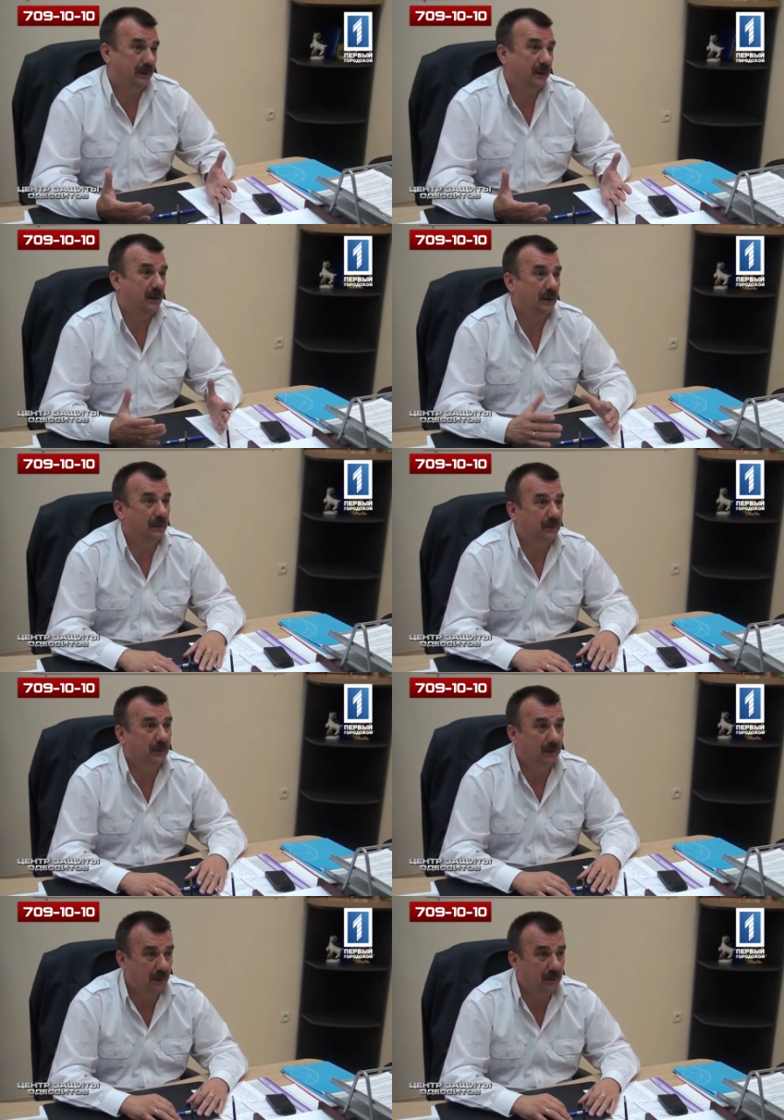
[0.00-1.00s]
под Завтра,
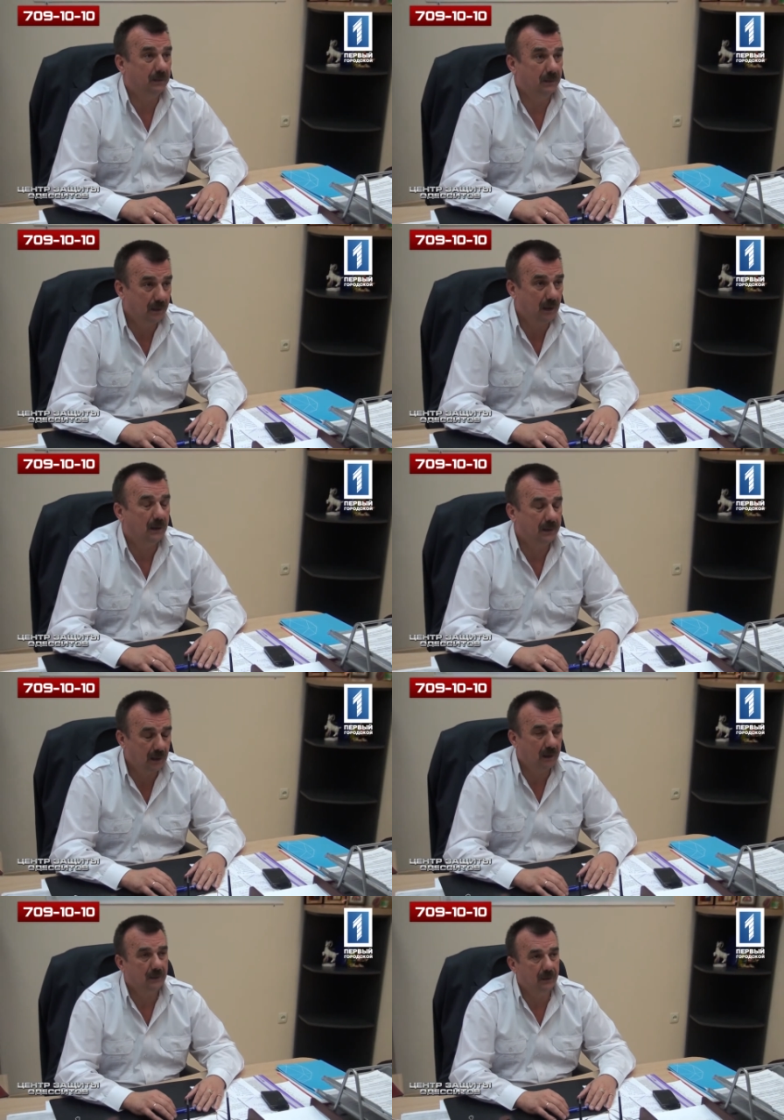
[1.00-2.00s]
завтра с утра да, я да,
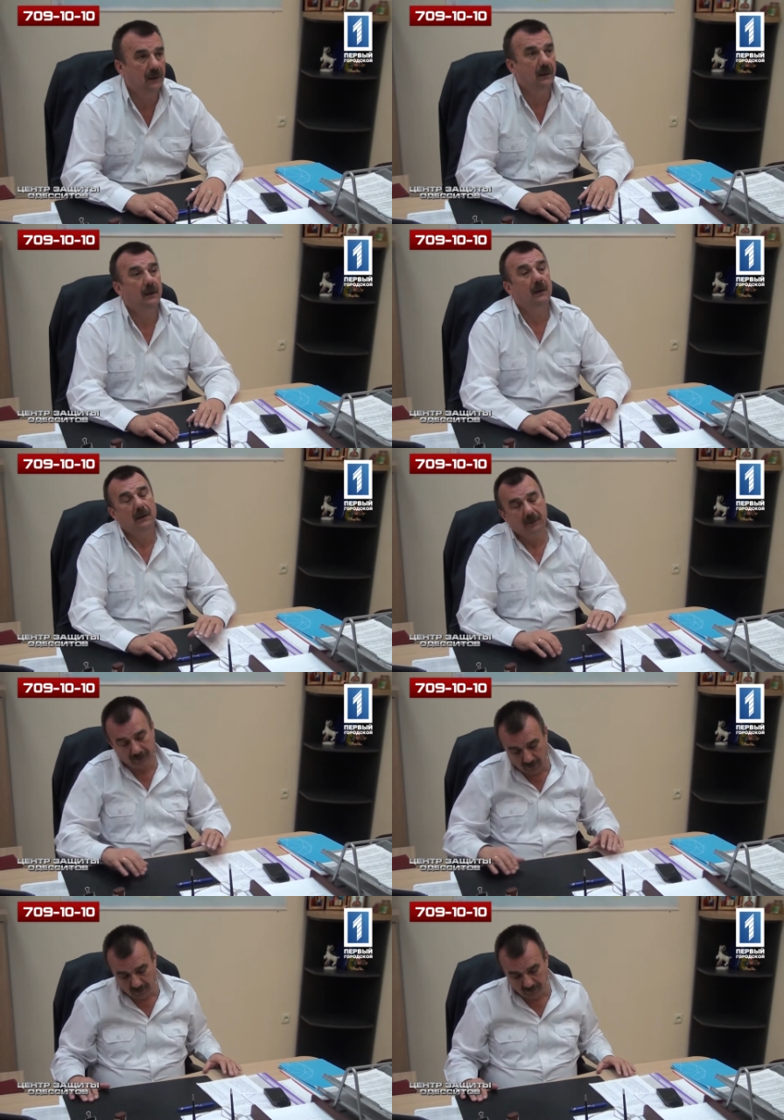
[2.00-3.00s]
могу туда да, приехать, люди
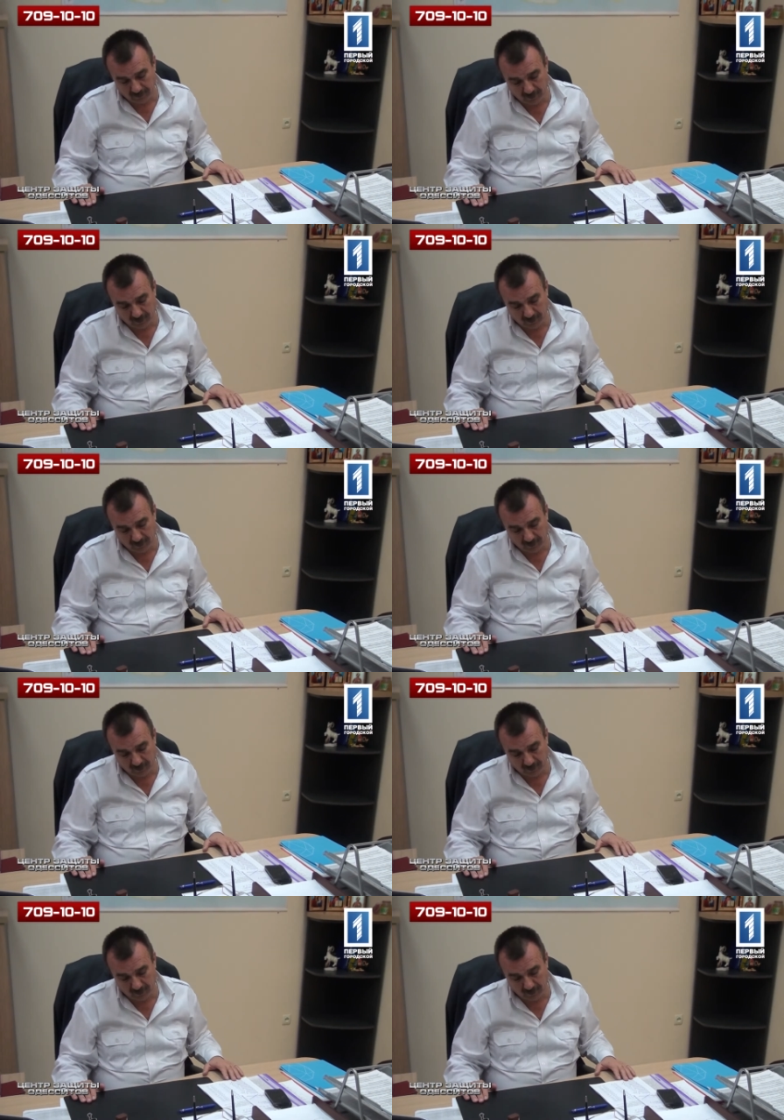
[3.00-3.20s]
да, работают.